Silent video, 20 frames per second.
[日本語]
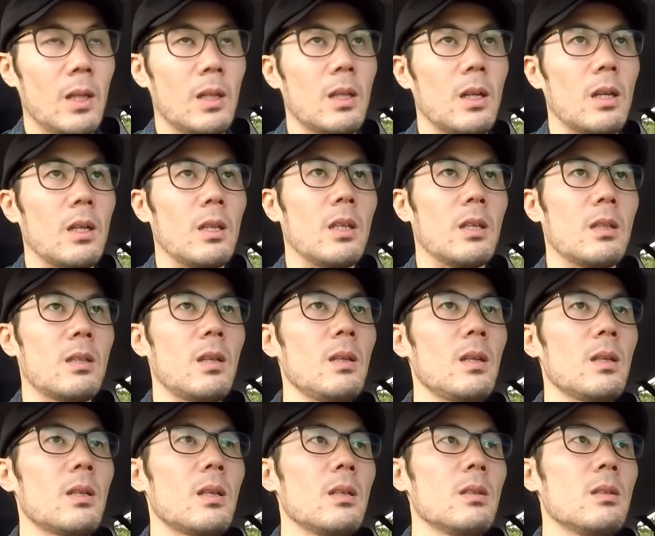だからね、た
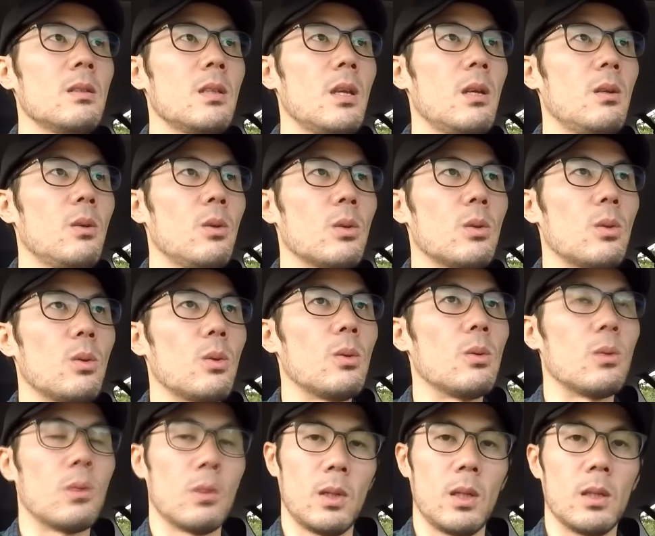だ単にエロを取
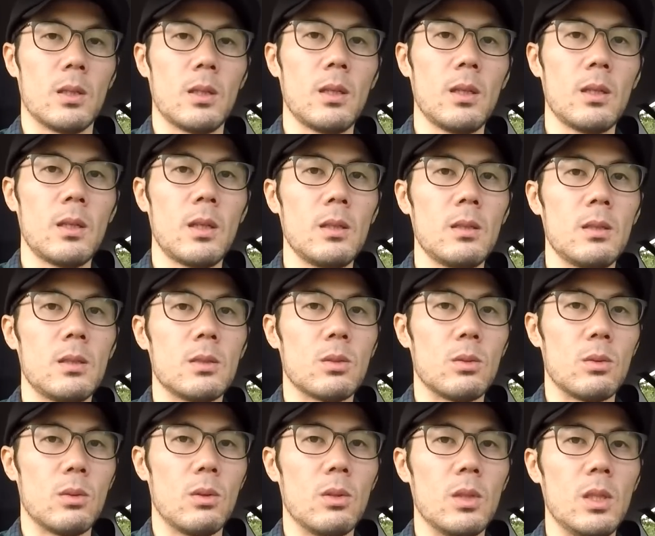ろうとか、ただ単に
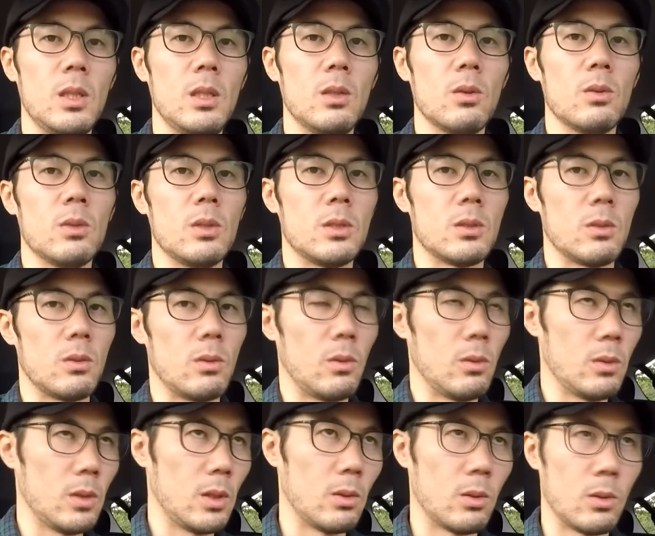その、いいようにその
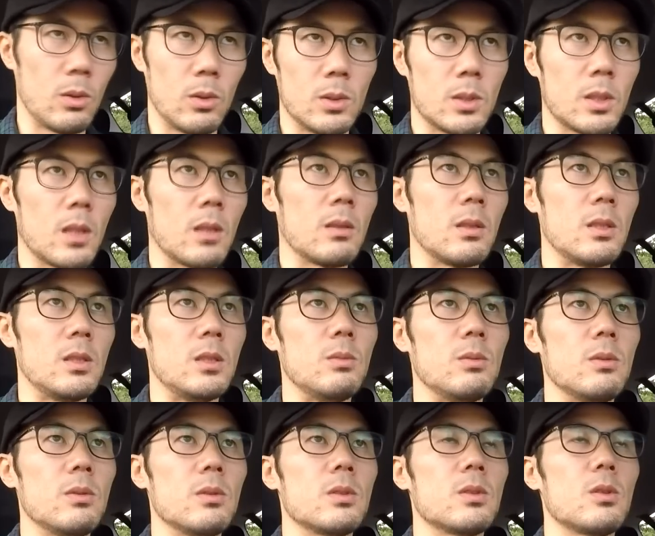女の子を使って自
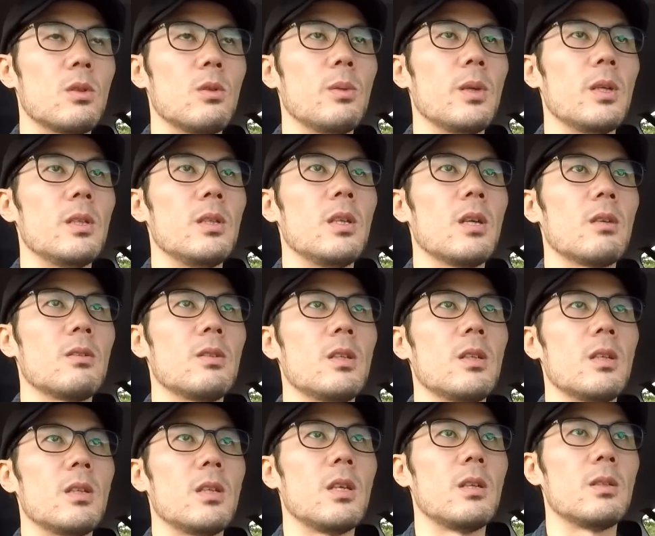分の商売に役立
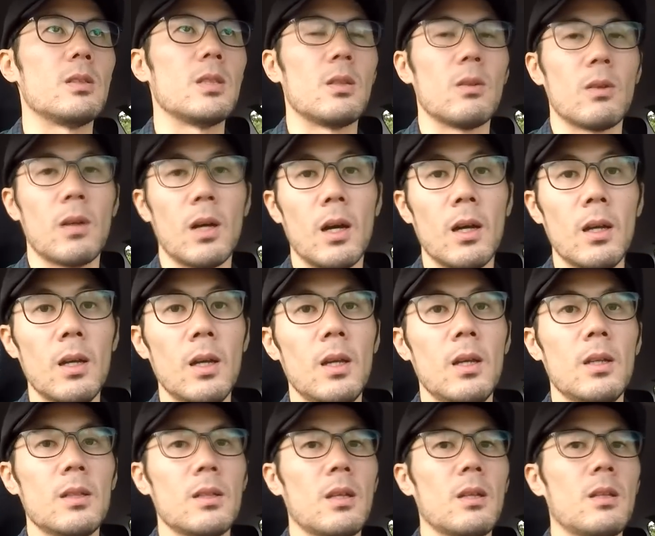ててやるぜとか、
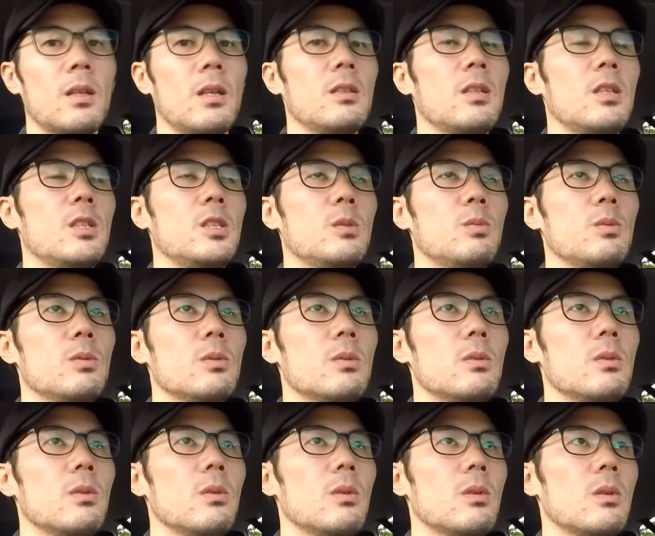ただ単に自
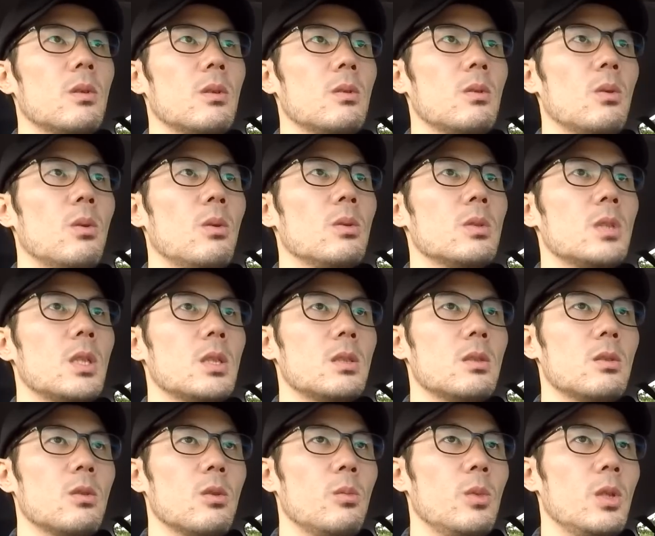分の写
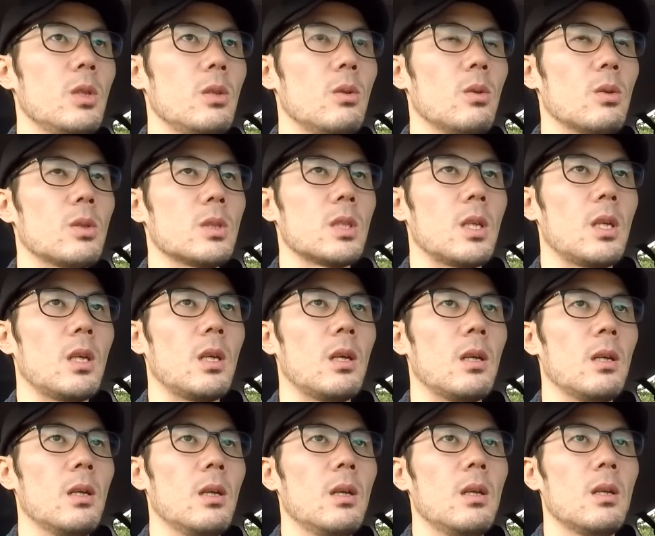真を見る読
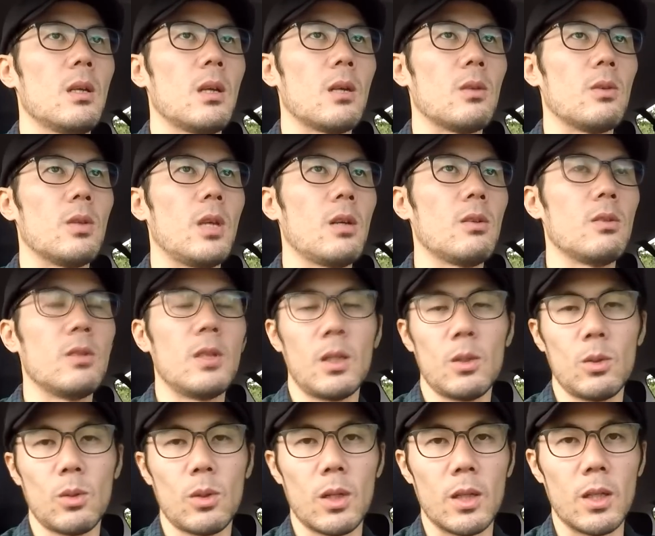者、あの、ヤングな
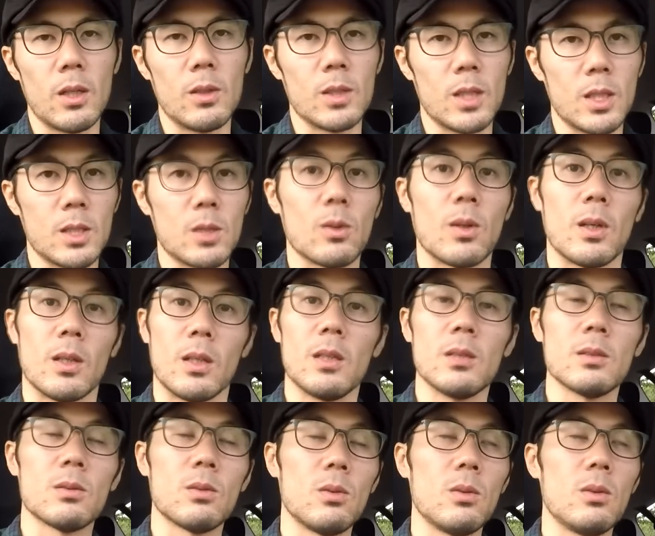んとか系の雑誌とか
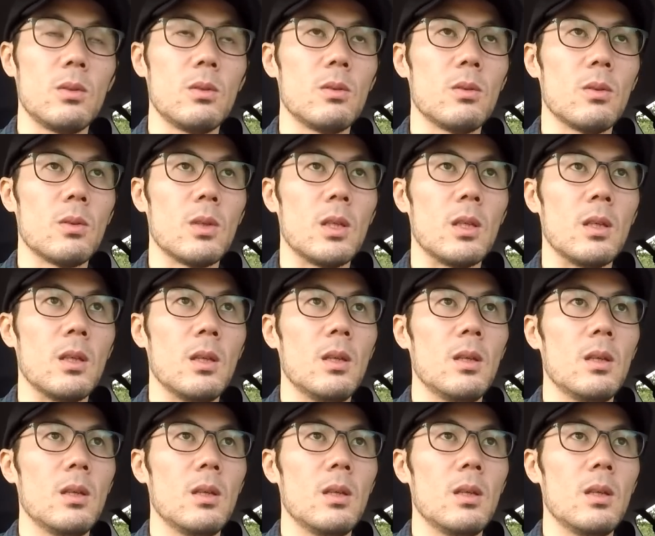ね、そういうのに、